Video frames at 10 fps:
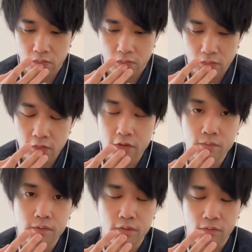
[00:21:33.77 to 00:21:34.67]
はい、
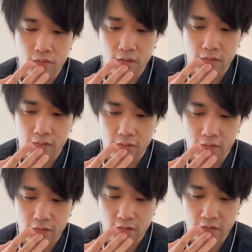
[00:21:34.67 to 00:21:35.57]
指よかった。
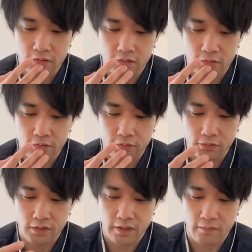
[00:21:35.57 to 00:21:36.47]
距離置いといて。